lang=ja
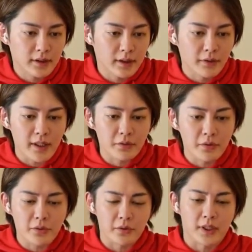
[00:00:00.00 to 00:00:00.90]
これね、
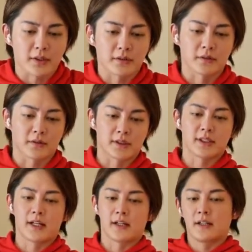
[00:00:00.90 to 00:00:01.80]
どういうことかっていうとで
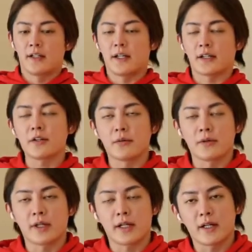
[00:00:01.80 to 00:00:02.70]
すね、えー、
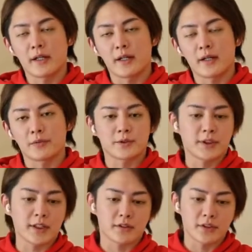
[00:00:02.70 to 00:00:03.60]
今日、えー、
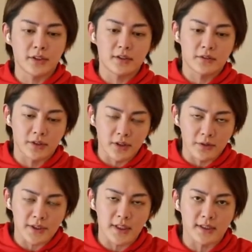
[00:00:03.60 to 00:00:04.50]
ツイツイ
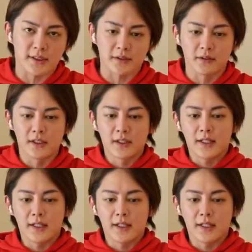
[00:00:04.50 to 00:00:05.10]
ツイートもしたんですけど、